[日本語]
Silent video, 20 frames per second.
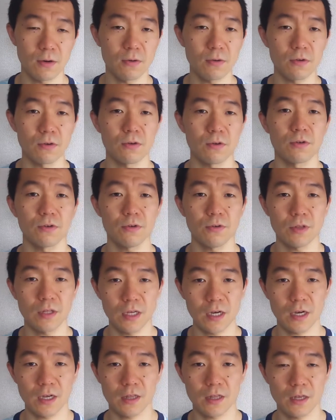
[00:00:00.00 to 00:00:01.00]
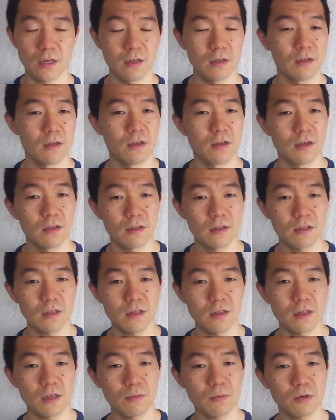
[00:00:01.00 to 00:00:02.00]
本を読んであげて
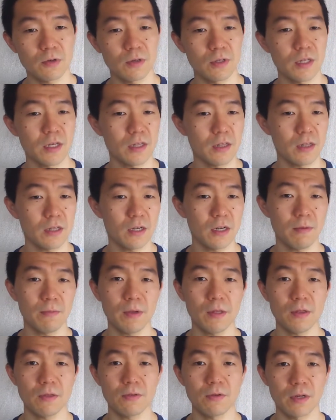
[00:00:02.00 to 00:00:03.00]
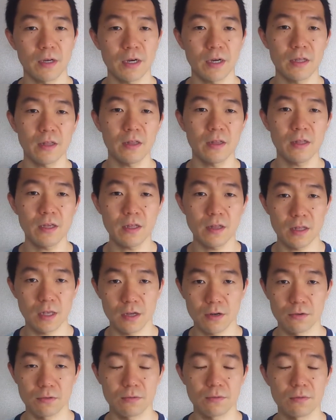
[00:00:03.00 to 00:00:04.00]
で眠くなったらベッドに入って寝
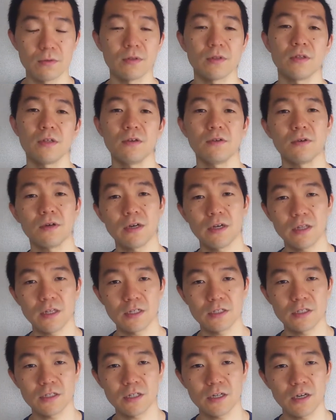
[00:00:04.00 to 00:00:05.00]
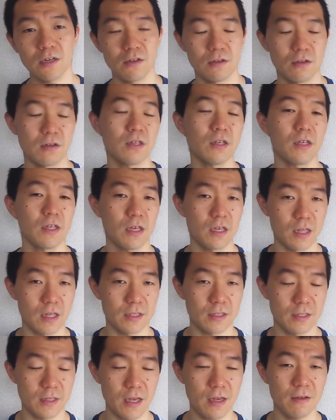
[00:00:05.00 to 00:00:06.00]
るっていう形がいいで
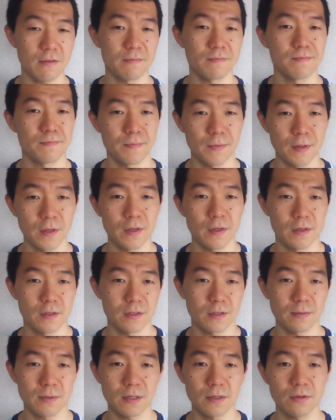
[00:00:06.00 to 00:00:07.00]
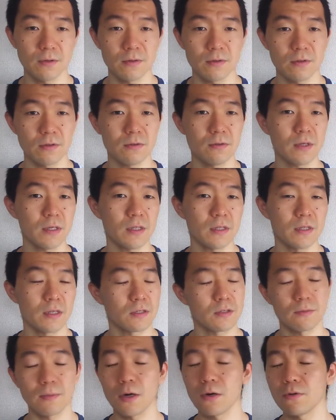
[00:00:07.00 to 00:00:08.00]
すねスマホの上
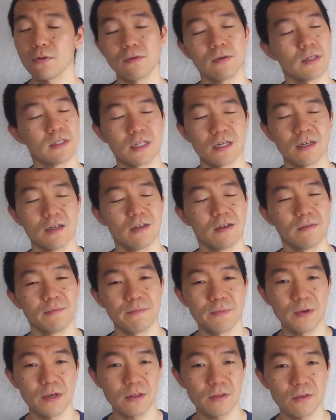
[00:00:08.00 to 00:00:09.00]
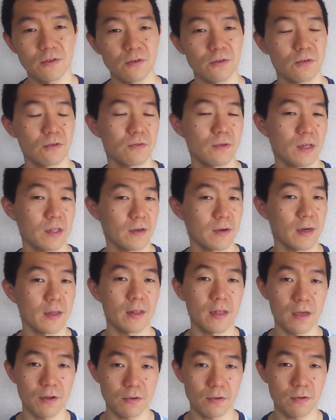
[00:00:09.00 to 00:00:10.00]
スマホの上じゃないベッドの上では
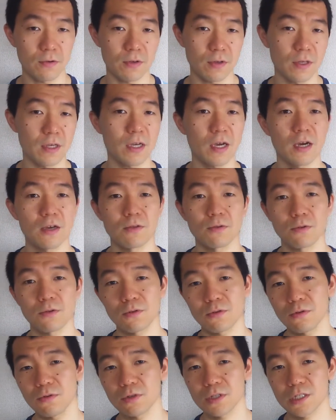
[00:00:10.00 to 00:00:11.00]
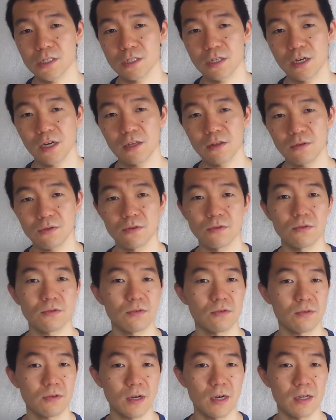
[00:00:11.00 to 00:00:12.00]
寝る以外のことをしないという
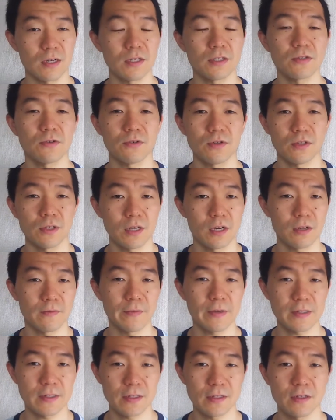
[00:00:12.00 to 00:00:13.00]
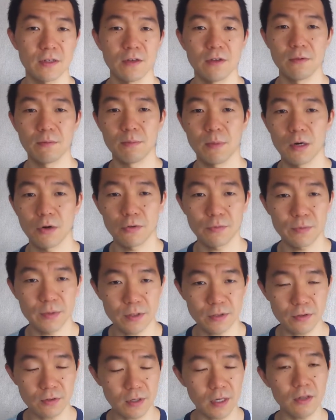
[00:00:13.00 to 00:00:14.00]
ことが理想になります、まあ、お
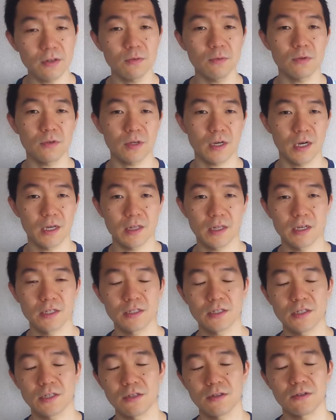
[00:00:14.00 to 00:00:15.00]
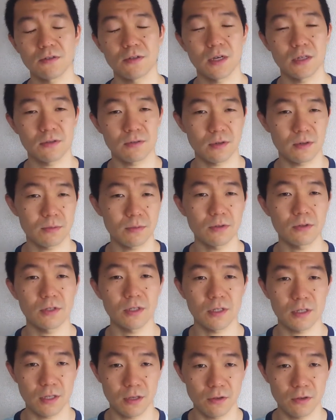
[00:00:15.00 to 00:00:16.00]
水とか飲むとか大切だとは思うん
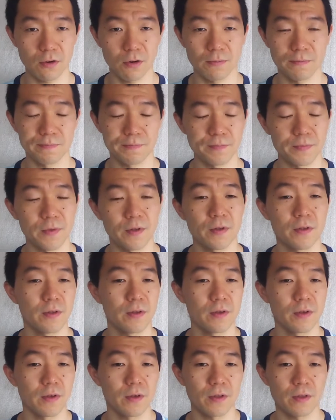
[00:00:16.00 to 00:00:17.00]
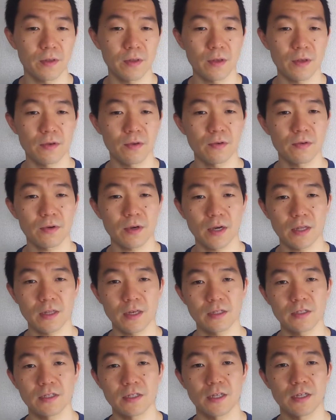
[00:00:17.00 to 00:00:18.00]
ですけどっていう
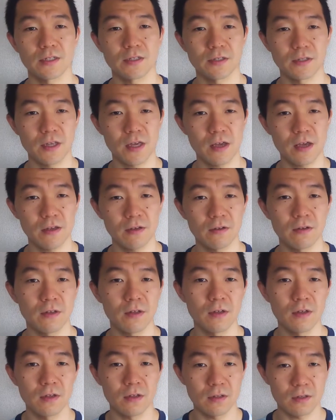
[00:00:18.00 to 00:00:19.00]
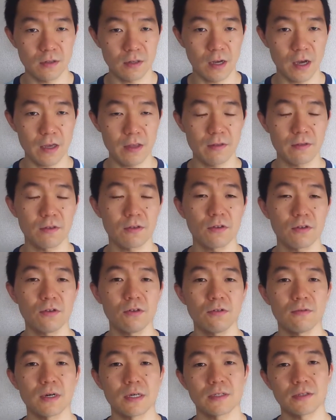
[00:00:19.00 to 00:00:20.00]
形ですねはい
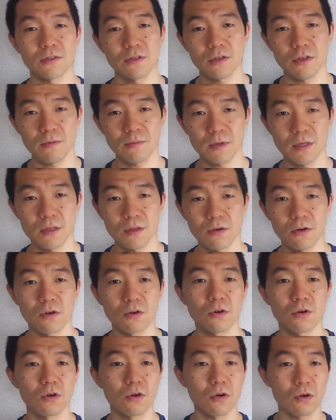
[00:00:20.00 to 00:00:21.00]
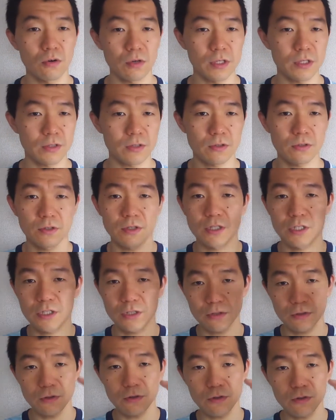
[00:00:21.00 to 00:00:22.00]
今日は睡眠の効率
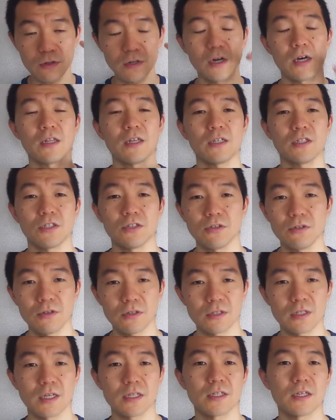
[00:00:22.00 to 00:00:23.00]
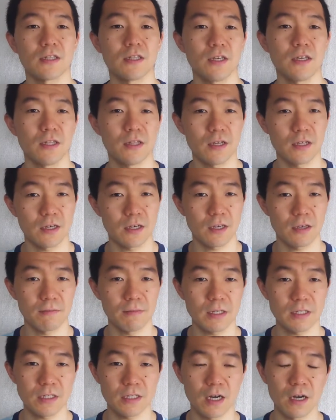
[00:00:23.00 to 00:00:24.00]
質の話をさせていただき
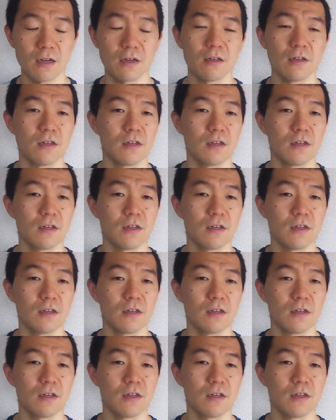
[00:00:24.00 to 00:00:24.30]
ました